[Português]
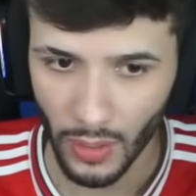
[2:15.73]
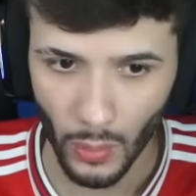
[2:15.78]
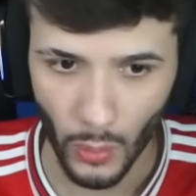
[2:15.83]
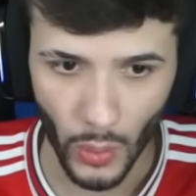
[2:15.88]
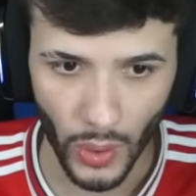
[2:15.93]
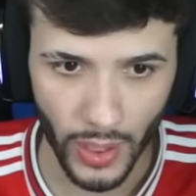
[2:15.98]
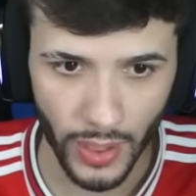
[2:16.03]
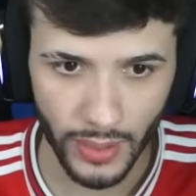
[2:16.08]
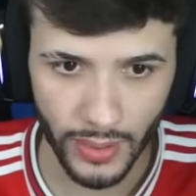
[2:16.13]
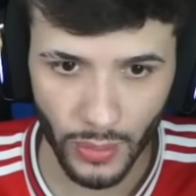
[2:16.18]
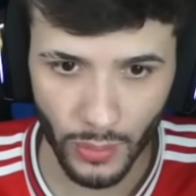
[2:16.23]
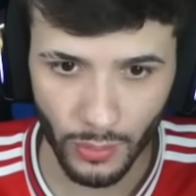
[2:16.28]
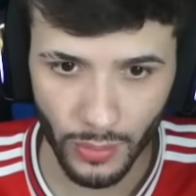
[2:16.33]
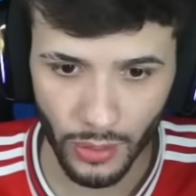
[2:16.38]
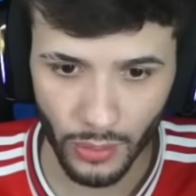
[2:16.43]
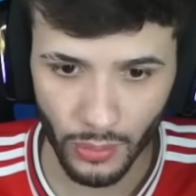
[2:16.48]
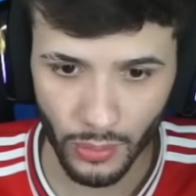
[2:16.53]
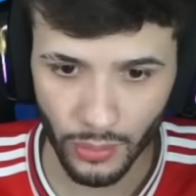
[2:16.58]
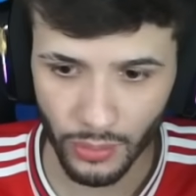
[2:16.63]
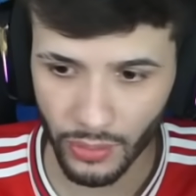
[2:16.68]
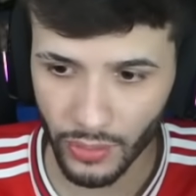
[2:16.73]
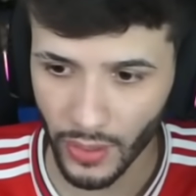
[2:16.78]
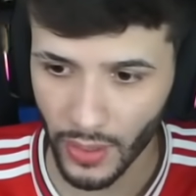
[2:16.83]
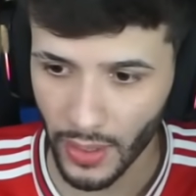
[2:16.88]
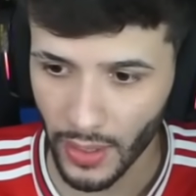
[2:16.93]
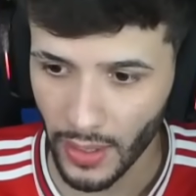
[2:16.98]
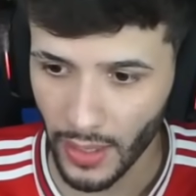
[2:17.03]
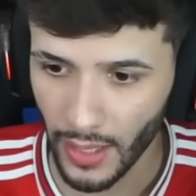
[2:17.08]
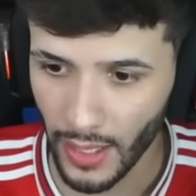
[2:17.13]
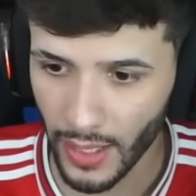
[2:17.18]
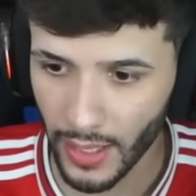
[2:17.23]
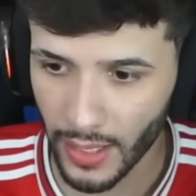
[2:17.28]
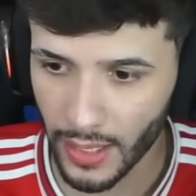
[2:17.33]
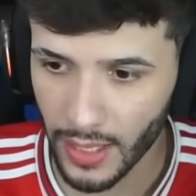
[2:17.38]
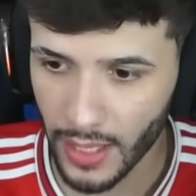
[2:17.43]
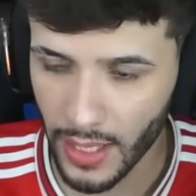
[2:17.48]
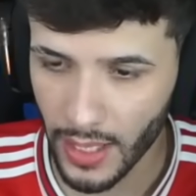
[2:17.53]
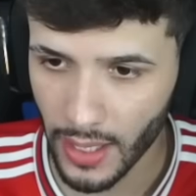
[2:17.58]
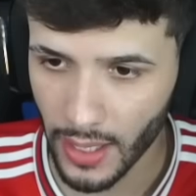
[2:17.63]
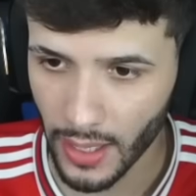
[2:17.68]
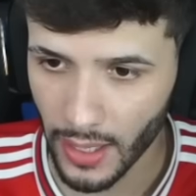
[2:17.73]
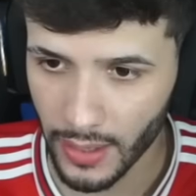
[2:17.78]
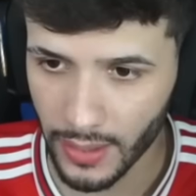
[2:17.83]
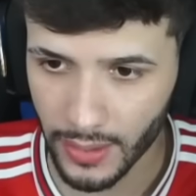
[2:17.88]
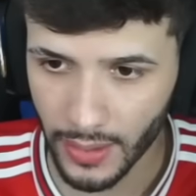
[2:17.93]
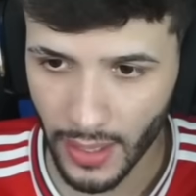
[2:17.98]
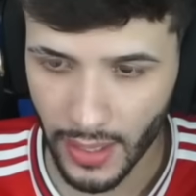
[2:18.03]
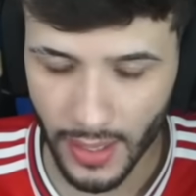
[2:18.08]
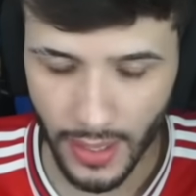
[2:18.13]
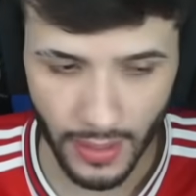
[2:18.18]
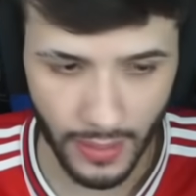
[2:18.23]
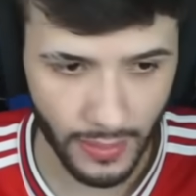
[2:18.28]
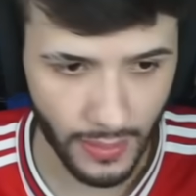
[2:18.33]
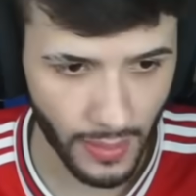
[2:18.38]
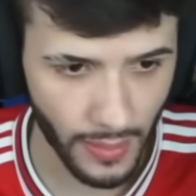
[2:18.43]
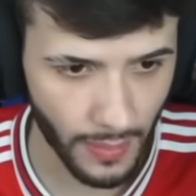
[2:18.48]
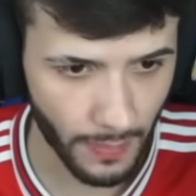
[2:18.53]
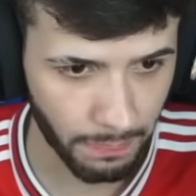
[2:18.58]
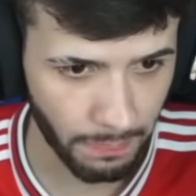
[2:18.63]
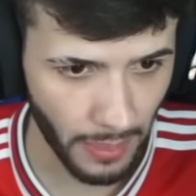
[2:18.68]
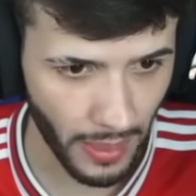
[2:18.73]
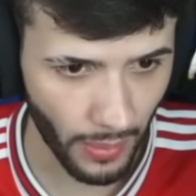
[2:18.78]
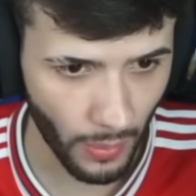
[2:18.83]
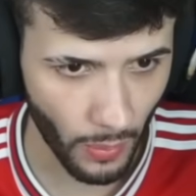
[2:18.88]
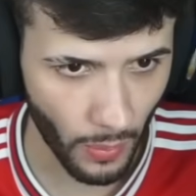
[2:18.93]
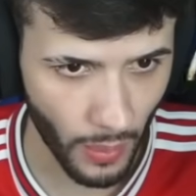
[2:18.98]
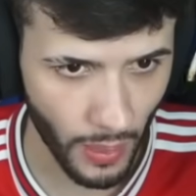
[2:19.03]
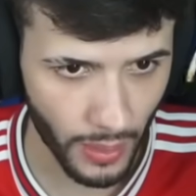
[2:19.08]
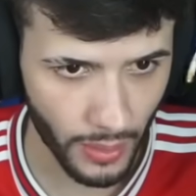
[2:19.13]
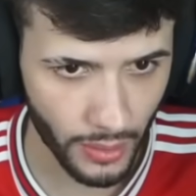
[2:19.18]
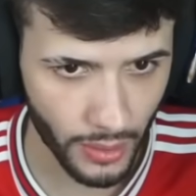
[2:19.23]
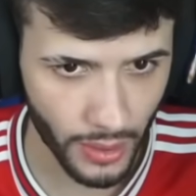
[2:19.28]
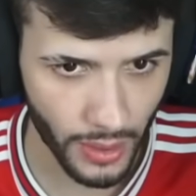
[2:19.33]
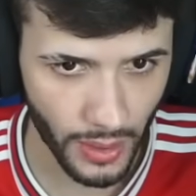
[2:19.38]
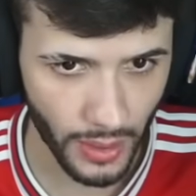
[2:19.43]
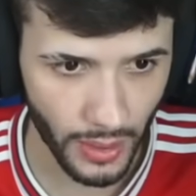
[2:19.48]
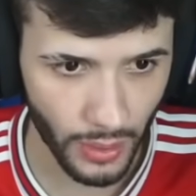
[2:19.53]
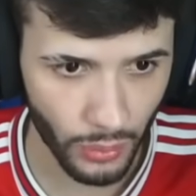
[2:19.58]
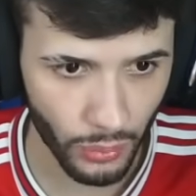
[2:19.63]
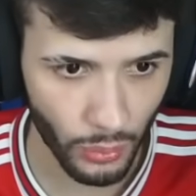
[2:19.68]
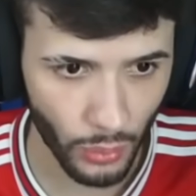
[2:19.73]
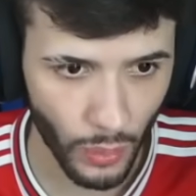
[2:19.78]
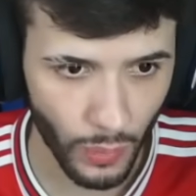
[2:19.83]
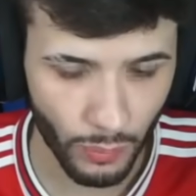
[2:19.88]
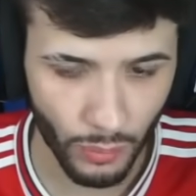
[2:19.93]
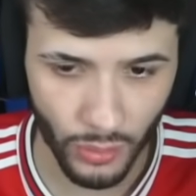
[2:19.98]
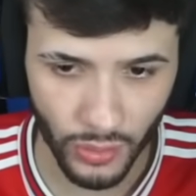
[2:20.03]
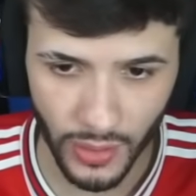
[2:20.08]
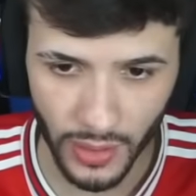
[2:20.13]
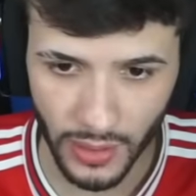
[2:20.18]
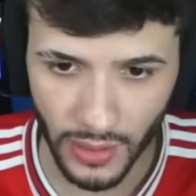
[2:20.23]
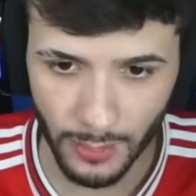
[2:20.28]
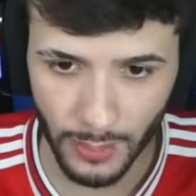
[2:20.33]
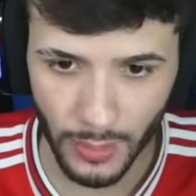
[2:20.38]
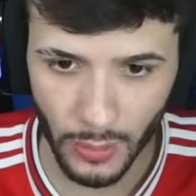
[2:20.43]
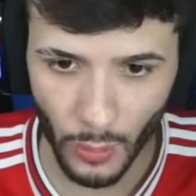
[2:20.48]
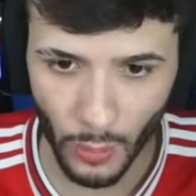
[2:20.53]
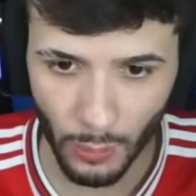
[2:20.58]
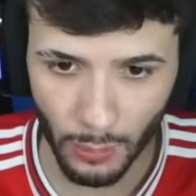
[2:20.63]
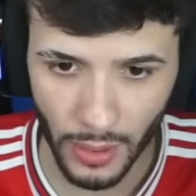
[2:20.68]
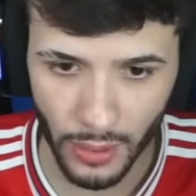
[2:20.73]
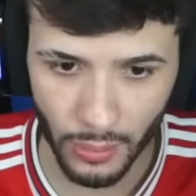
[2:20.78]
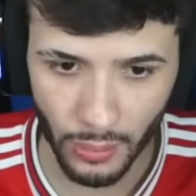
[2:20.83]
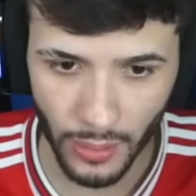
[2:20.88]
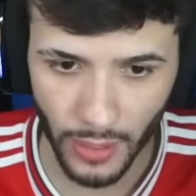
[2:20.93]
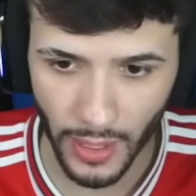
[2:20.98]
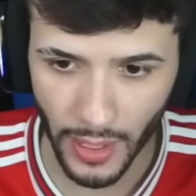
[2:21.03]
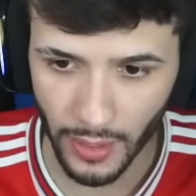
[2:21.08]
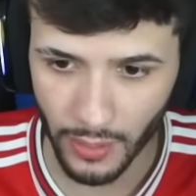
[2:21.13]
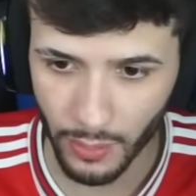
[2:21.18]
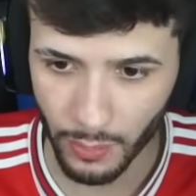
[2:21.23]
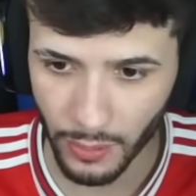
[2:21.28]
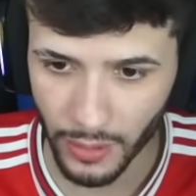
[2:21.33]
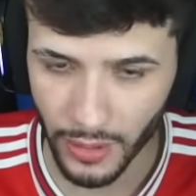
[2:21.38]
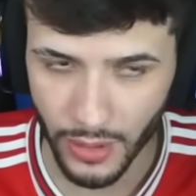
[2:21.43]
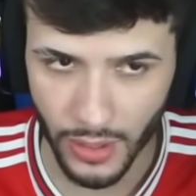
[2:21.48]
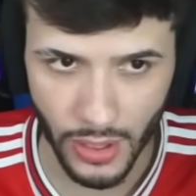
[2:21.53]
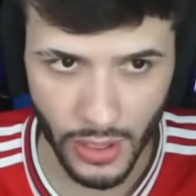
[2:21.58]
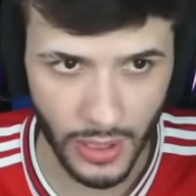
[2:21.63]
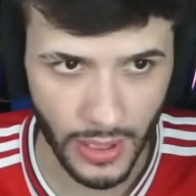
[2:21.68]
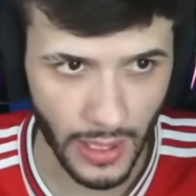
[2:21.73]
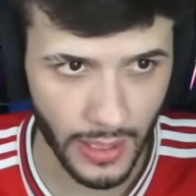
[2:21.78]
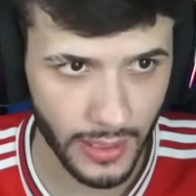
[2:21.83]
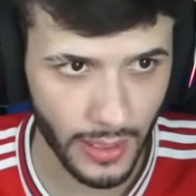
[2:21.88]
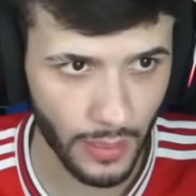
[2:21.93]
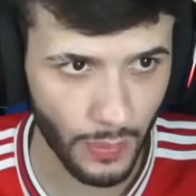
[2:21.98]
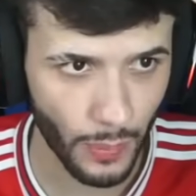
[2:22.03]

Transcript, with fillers: 41 minutos. Aqui tem esse pacote. Eu tô em busca também do Roberto Carlos, mano. A gente tá atrás do